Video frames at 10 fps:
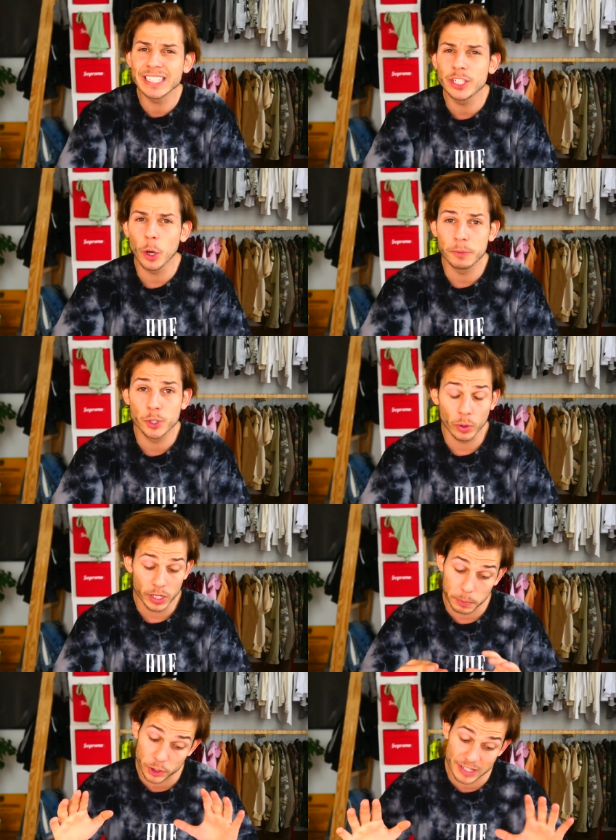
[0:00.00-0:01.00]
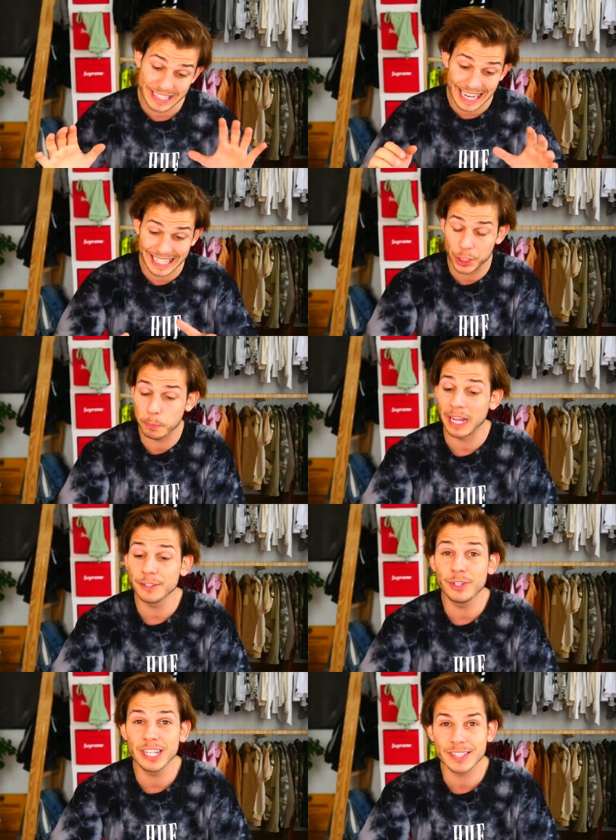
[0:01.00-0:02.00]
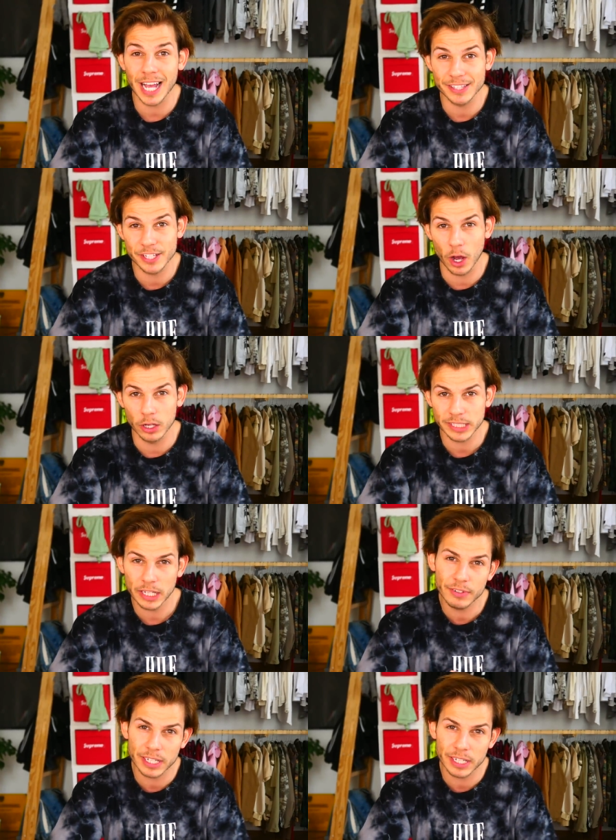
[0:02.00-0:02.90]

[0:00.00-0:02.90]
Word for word: sind die Optionen. Ich bin schon sehr gespannt, wie das Ganze ausgeht.